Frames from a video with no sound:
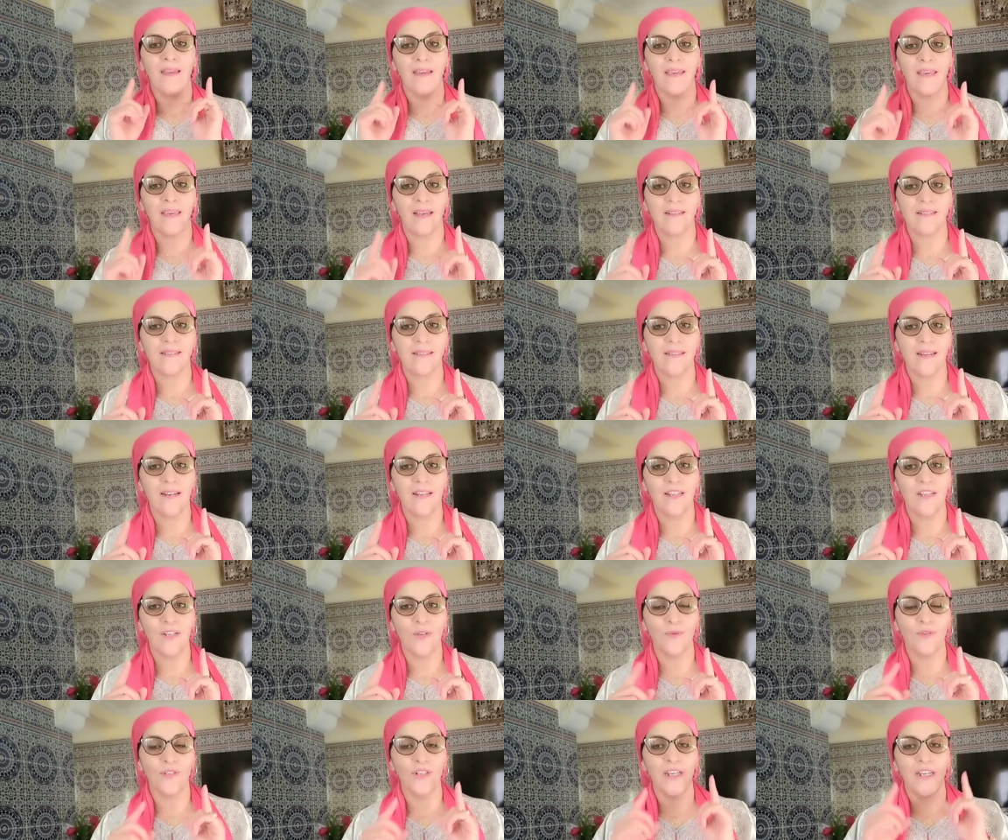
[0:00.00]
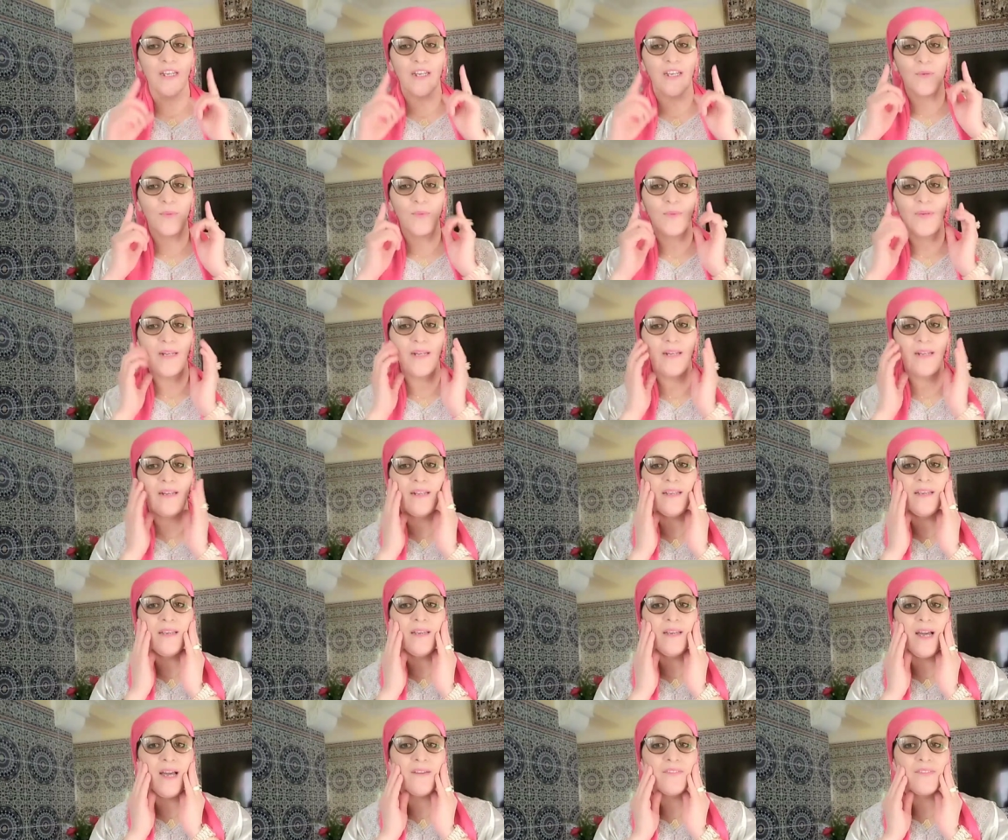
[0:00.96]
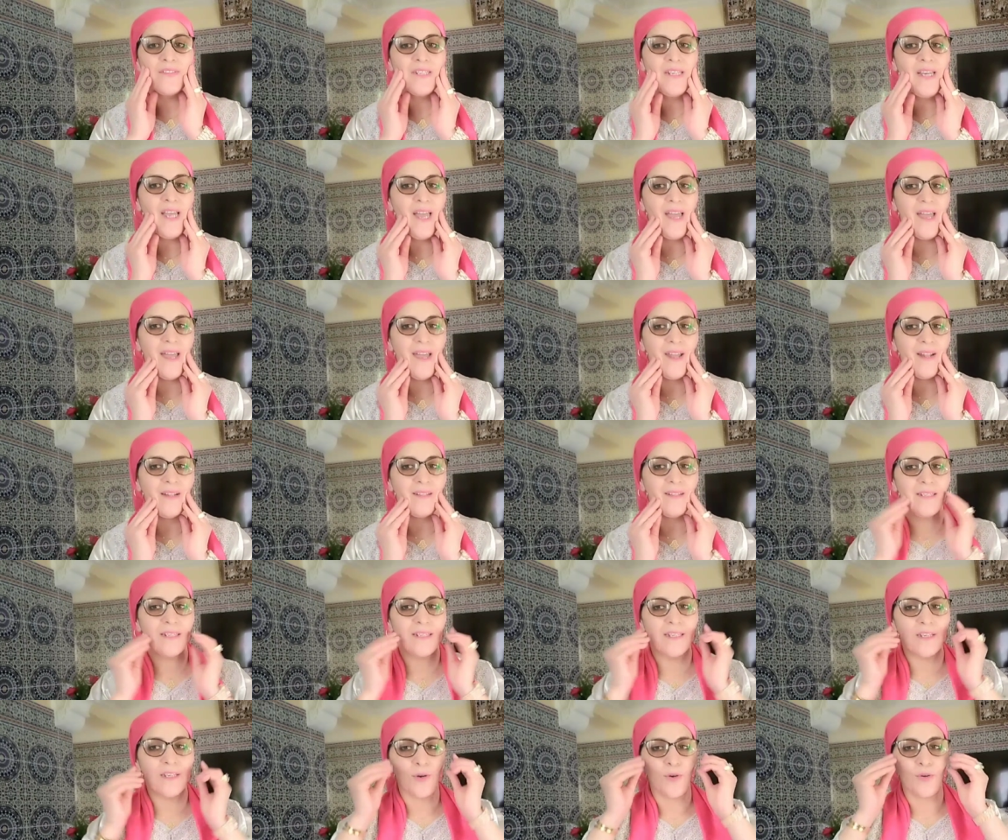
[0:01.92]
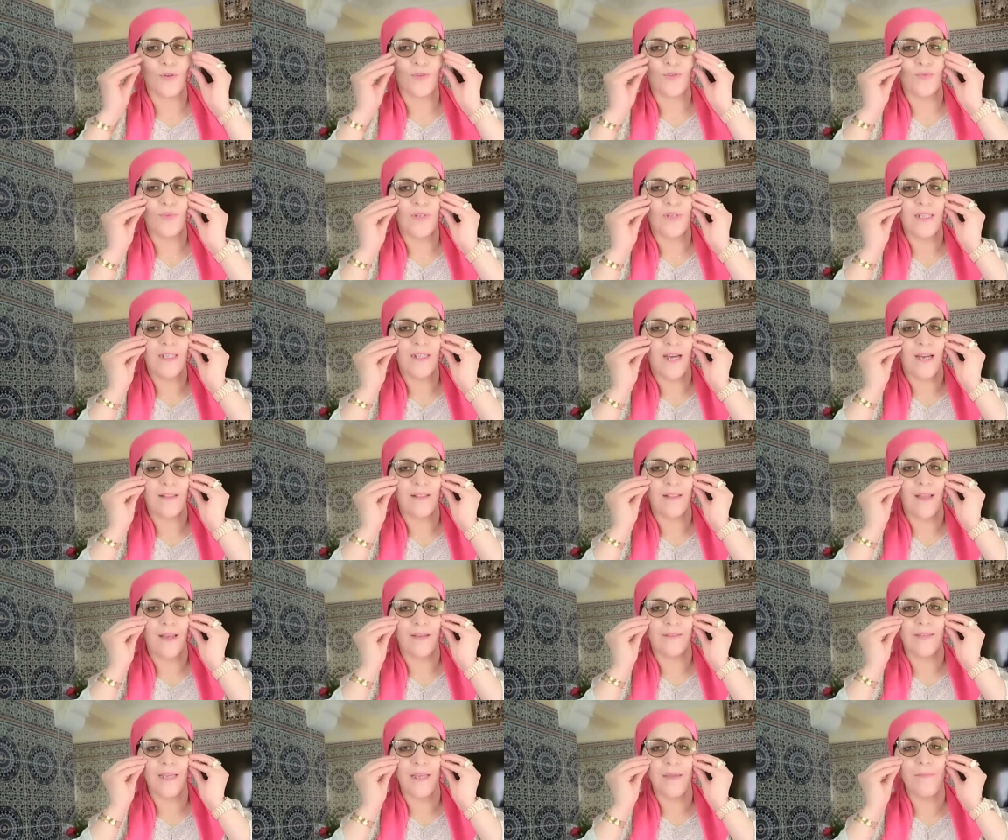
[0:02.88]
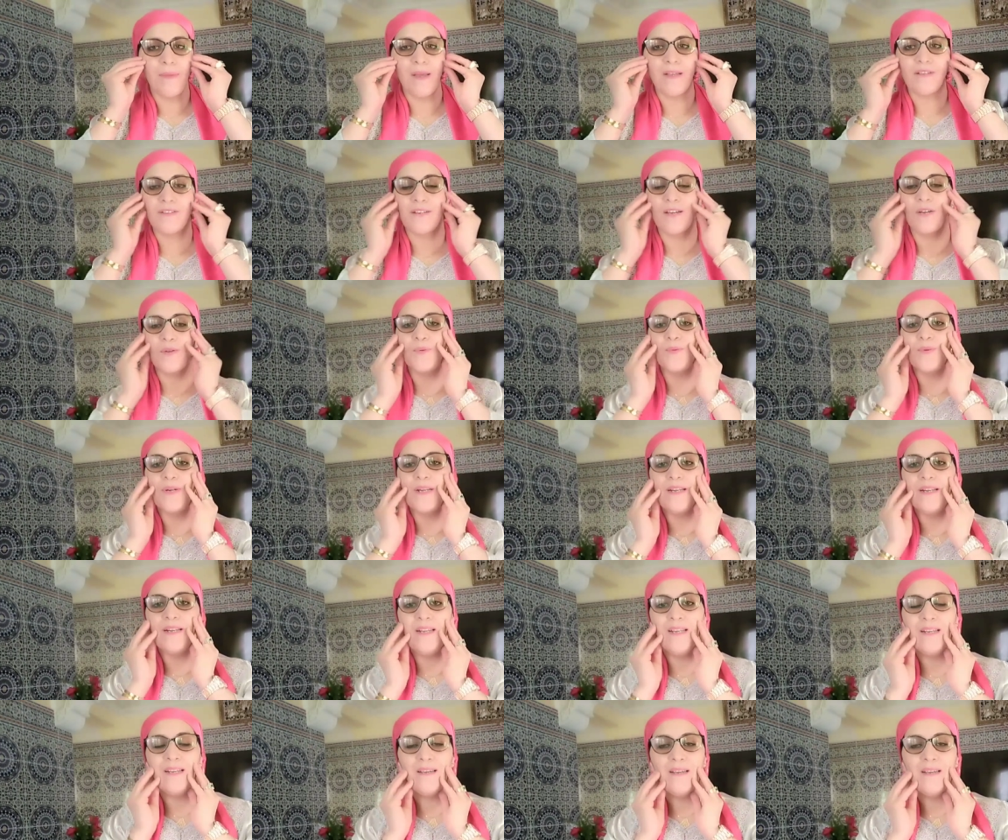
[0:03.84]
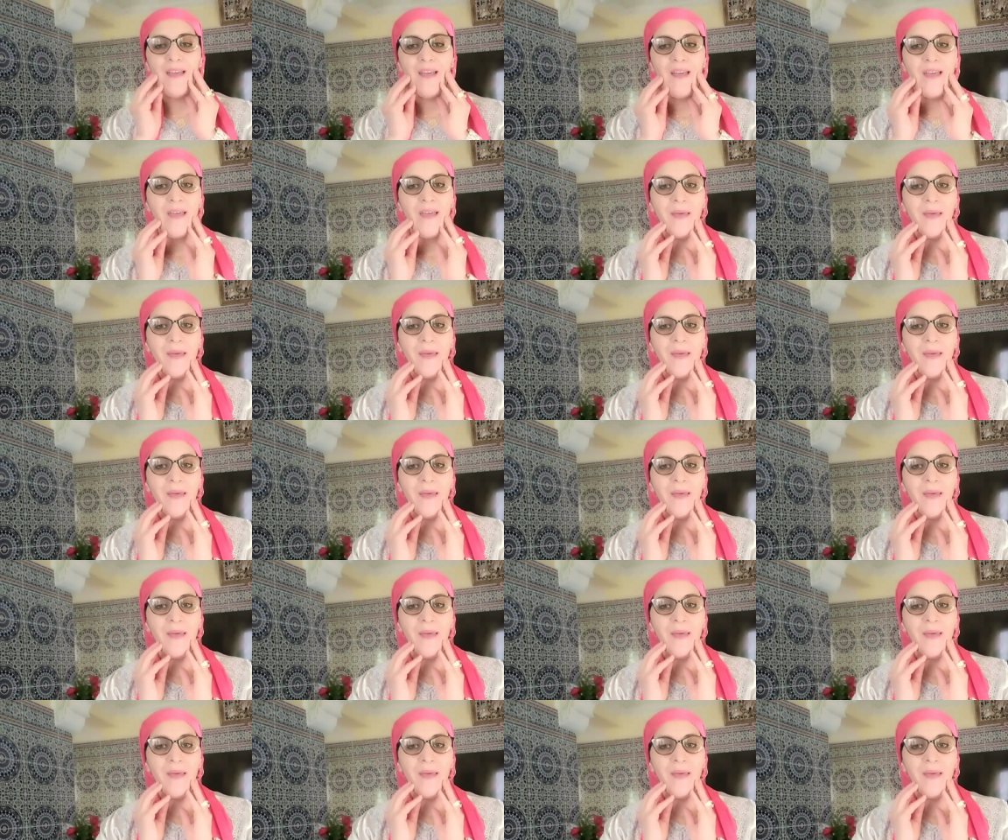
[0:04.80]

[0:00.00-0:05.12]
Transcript: كيخسر ليا وجهي كنولي عرفتي حالتي كيخرجوا ليا هاد العظيمات كنولي